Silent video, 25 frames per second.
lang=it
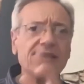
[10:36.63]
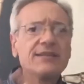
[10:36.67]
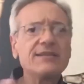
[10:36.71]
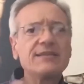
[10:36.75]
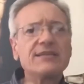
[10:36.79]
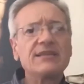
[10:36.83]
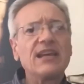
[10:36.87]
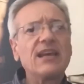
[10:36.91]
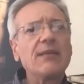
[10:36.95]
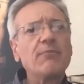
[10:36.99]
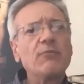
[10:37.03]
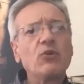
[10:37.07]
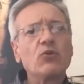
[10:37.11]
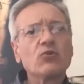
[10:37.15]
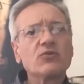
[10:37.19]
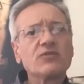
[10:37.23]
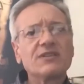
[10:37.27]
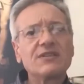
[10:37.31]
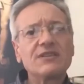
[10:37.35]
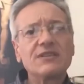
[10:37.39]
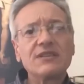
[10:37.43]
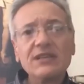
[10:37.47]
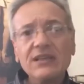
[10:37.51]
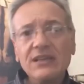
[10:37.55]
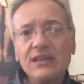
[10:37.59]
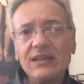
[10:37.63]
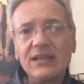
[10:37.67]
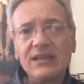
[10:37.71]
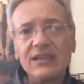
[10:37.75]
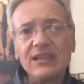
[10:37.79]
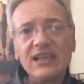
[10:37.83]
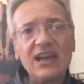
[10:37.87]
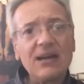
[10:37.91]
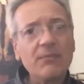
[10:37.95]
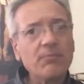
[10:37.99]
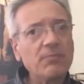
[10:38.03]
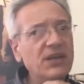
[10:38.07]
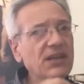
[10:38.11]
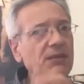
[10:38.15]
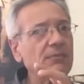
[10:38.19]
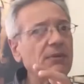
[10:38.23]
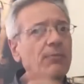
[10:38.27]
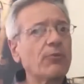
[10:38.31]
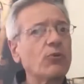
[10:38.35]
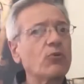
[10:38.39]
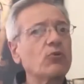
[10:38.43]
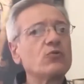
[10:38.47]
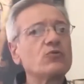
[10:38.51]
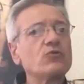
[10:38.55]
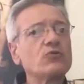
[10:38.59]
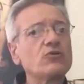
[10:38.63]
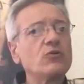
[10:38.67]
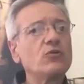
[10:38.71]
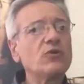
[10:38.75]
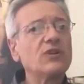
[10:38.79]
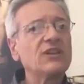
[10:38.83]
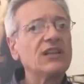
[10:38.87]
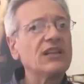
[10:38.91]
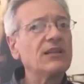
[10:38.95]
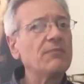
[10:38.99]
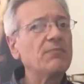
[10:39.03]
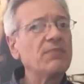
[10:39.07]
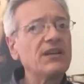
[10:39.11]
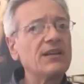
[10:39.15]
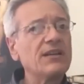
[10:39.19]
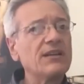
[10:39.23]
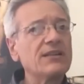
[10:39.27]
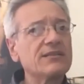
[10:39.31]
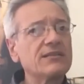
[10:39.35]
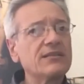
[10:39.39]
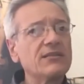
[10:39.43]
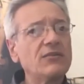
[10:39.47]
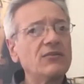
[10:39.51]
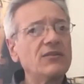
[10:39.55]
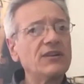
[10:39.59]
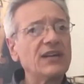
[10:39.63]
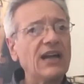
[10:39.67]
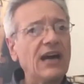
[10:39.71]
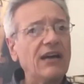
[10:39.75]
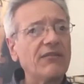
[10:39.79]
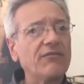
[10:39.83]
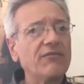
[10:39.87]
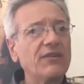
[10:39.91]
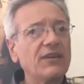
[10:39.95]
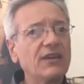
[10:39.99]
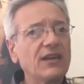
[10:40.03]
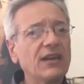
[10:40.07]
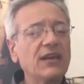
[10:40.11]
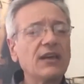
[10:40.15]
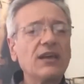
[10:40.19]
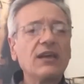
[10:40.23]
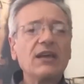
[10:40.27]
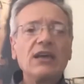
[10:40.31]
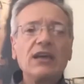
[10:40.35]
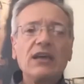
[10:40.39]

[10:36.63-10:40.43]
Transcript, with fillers: insieme lo stile della prima produzione delle penne stilografiche